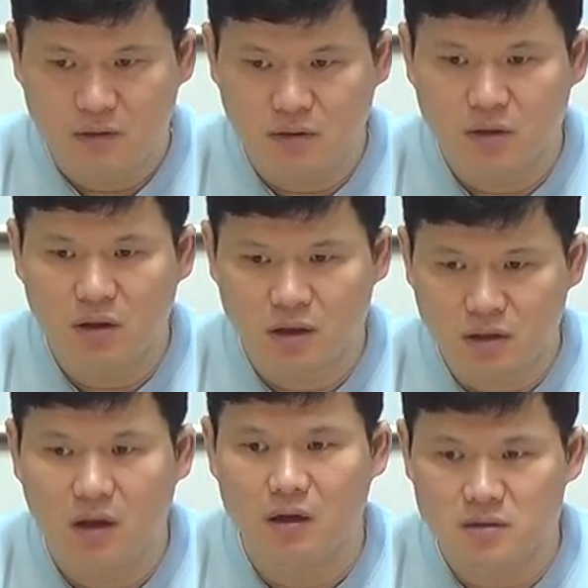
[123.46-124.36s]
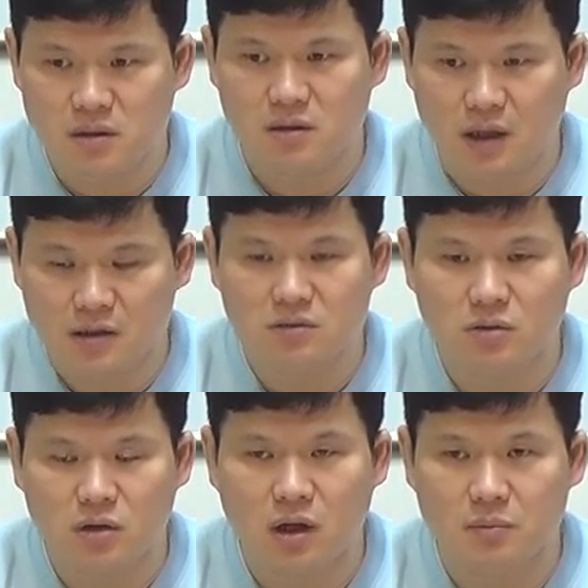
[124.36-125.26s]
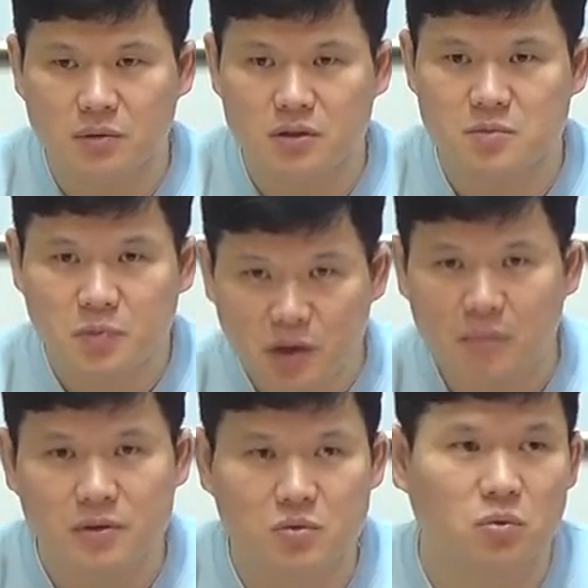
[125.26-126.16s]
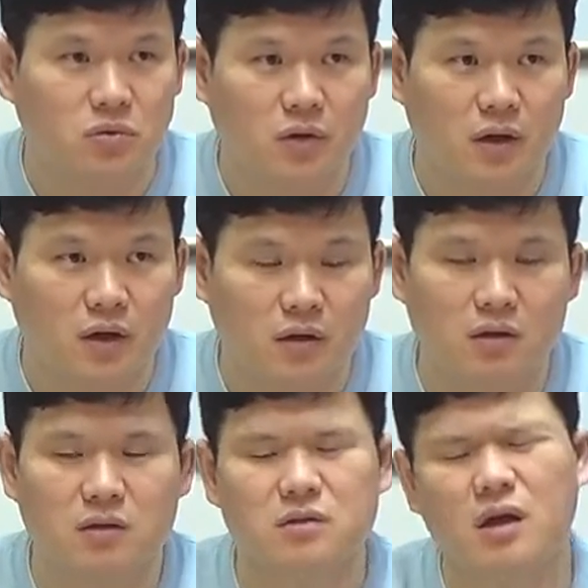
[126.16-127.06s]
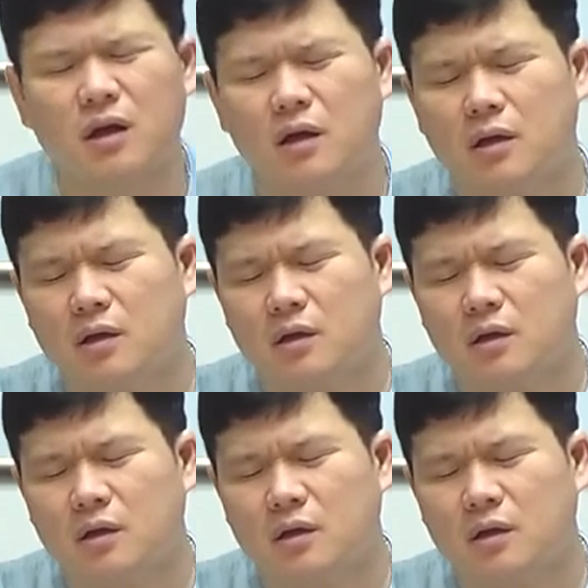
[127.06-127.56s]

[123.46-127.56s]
그렇게 하다가 이제 나이트클럽 가면 이제 스피커 앞에서 노는 거야. 근데 그게,